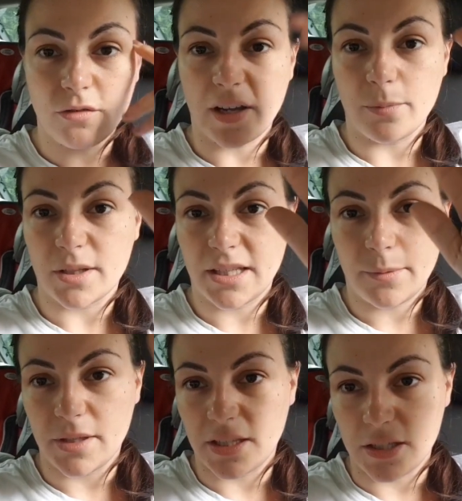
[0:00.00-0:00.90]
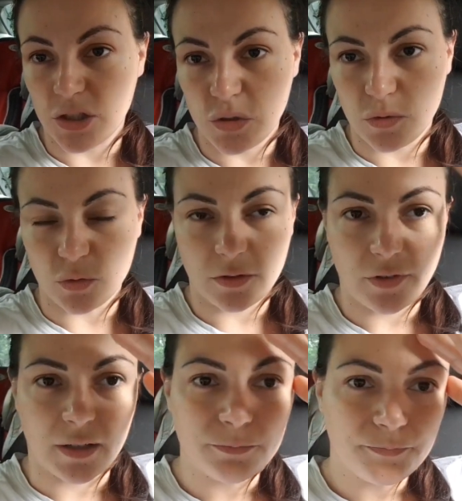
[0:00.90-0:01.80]
fare praticamente 10 minuti
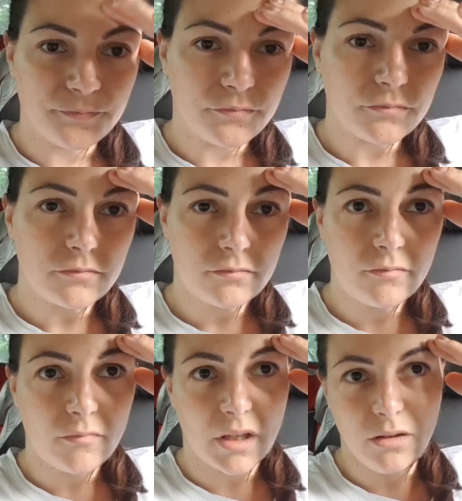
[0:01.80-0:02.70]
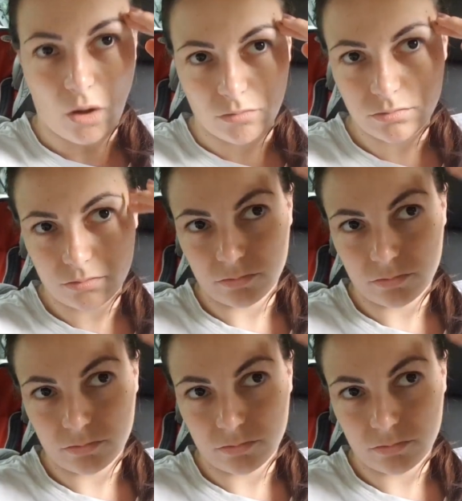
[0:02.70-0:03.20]
fa. No,